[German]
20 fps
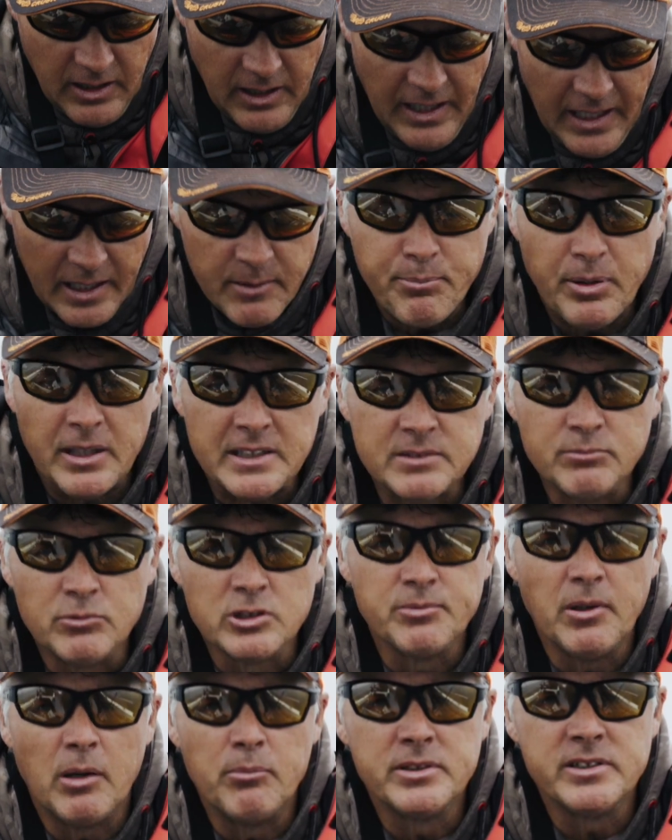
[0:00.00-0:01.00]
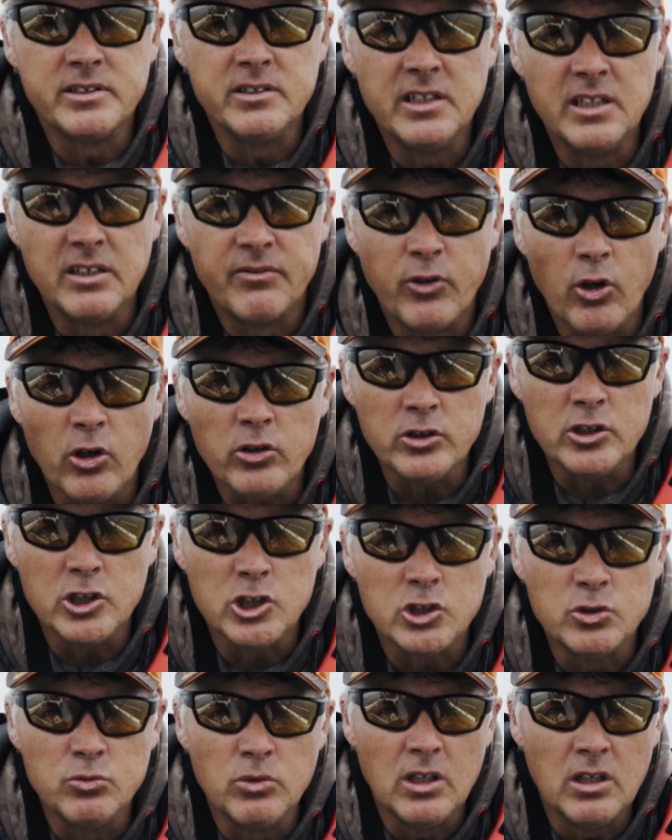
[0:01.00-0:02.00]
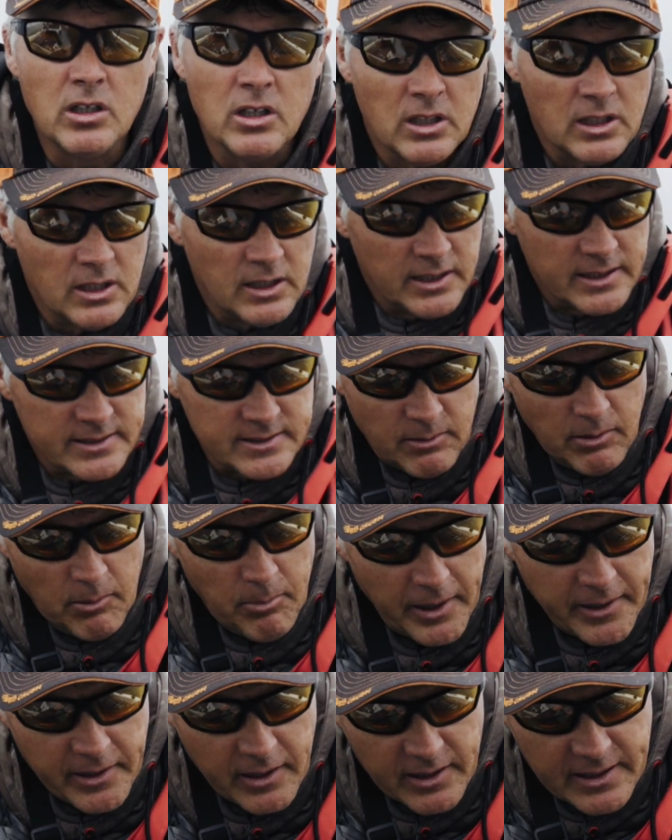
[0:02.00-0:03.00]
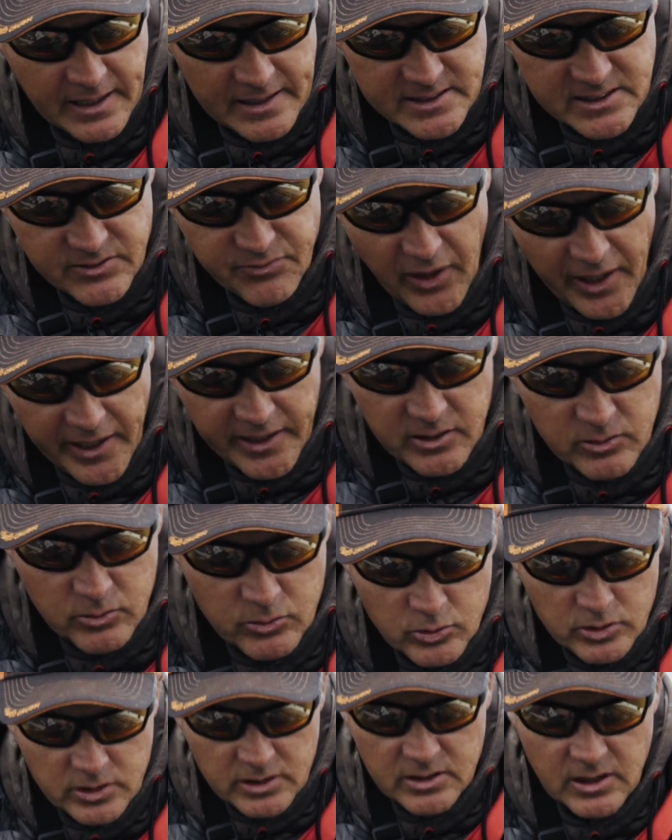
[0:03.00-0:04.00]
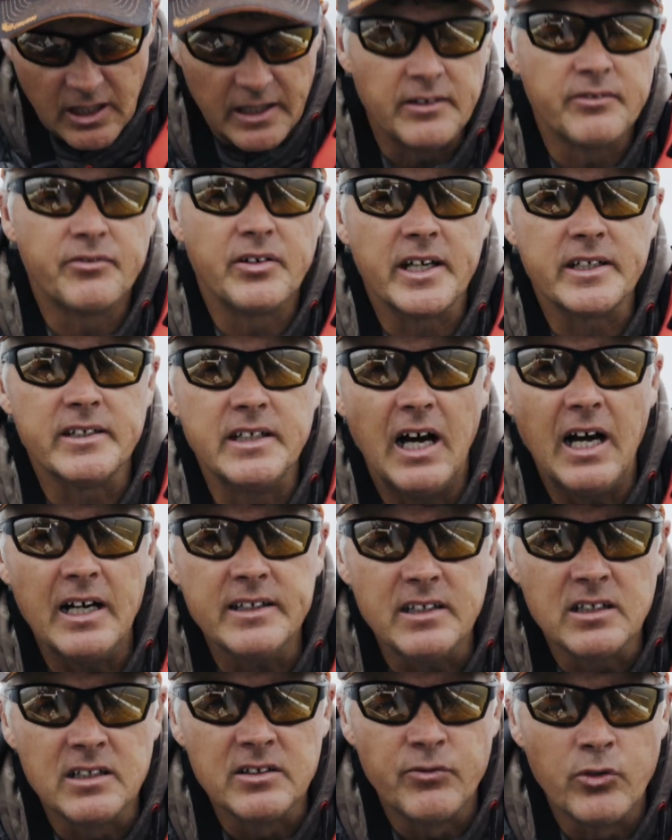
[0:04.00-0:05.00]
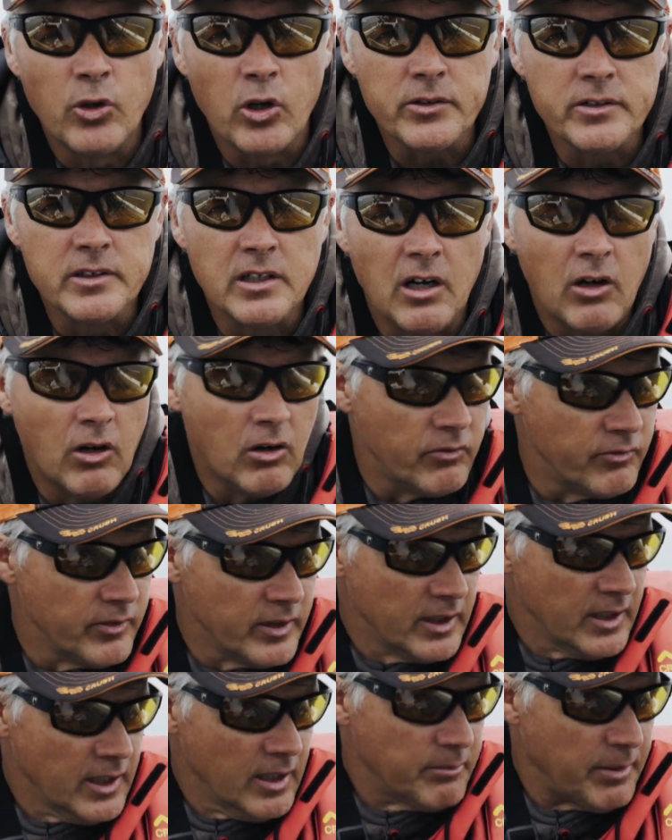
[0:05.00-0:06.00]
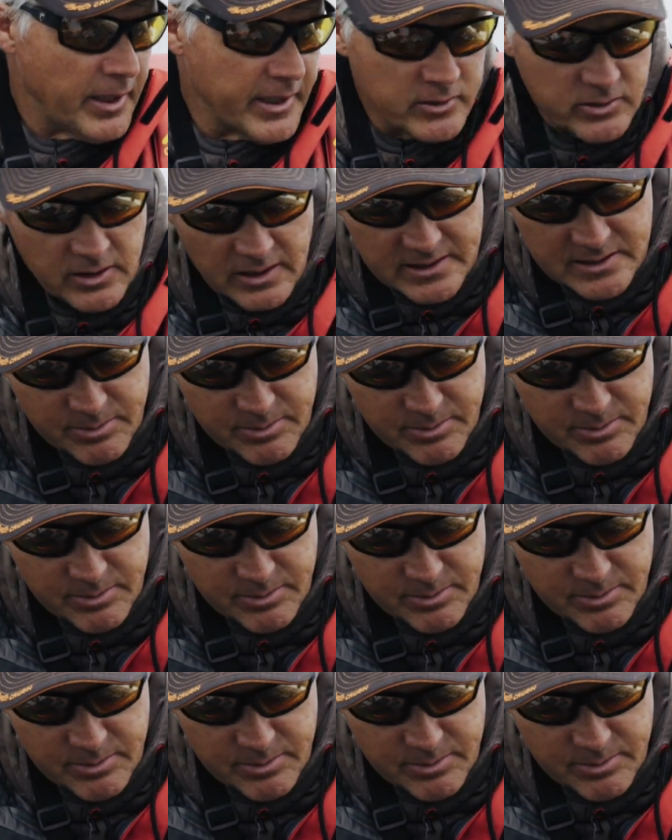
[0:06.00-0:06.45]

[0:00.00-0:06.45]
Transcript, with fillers: Anpassen muss man ein bisschen die geflochtene Schnur. Ich sag mal, bei einer ganz feinen Route kann vielleicht eine 8er geflochtene rauf, bei so einer